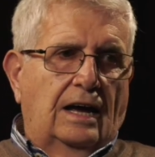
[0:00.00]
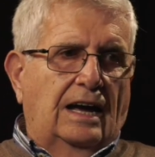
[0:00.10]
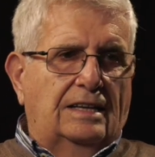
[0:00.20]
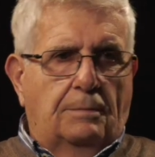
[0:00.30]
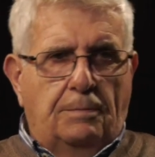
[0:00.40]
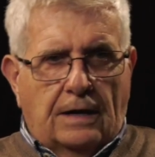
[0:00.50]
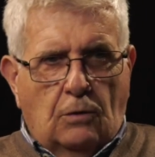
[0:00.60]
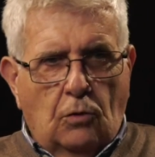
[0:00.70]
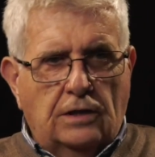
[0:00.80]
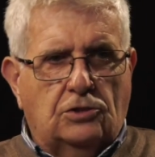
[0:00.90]
Ed è per
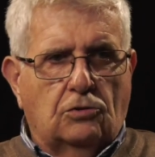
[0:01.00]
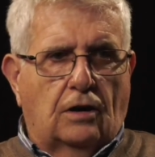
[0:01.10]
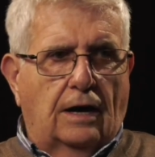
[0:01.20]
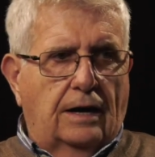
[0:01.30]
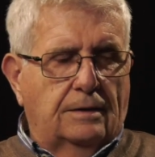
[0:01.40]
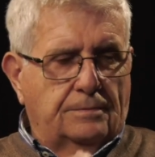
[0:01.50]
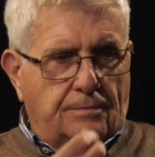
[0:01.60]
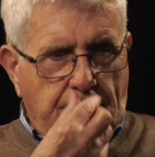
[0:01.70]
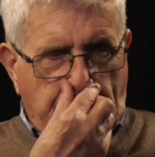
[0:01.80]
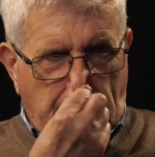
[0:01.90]
questo che
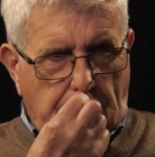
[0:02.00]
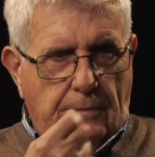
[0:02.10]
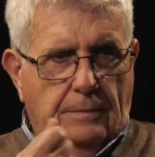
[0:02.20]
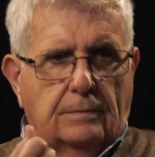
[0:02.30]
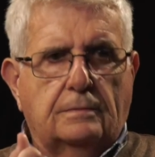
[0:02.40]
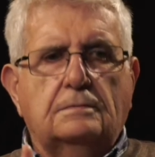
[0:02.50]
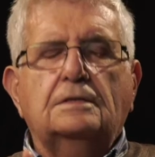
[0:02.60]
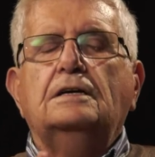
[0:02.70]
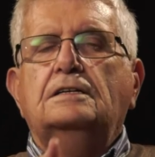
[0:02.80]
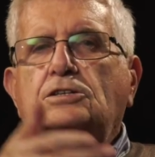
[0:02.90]
il